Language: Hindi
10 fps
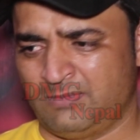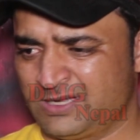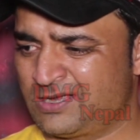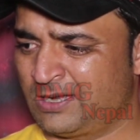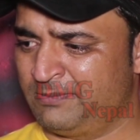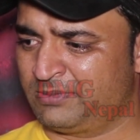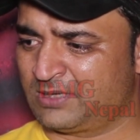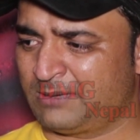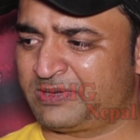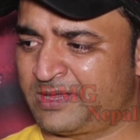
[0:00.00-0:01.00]
बाकी क्लब
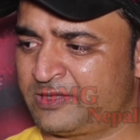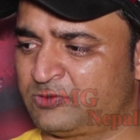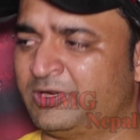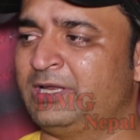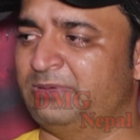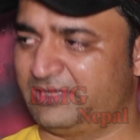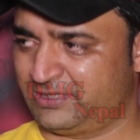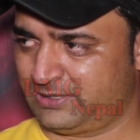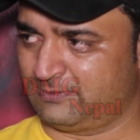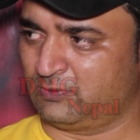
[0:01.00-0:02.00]
क्लब के अंदर तो डेली मिलते
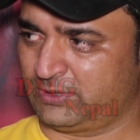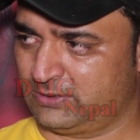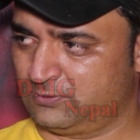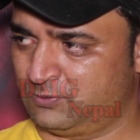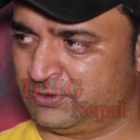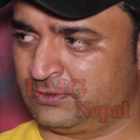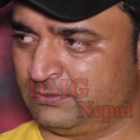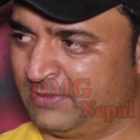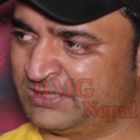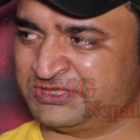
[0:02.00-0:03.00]
थे हम लोग यहाँ उधर
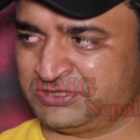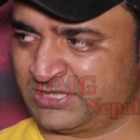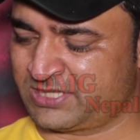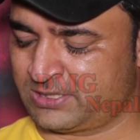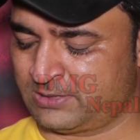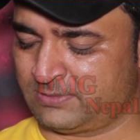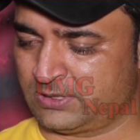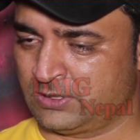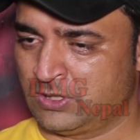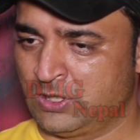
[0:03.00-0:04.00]
बातचीत चलता था हमारा